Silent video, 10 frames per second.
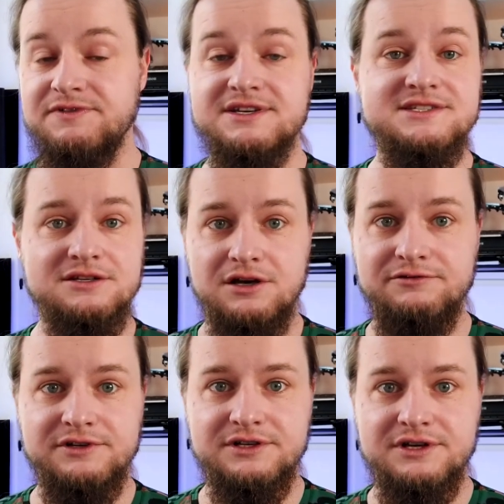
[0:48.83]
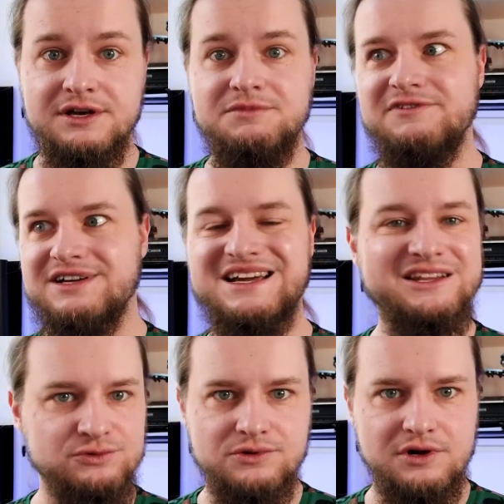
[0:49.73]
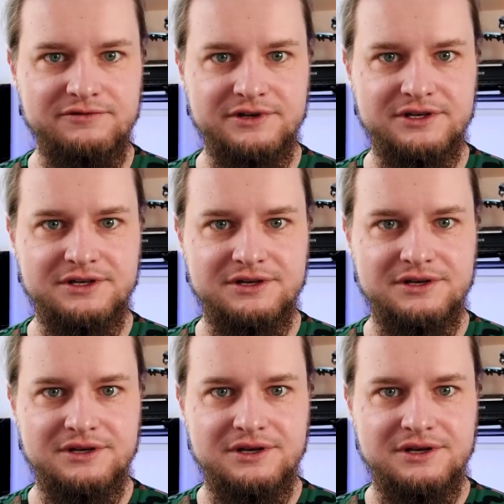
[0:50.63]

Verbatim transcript: piwach stylowych, piwach gatunkowych,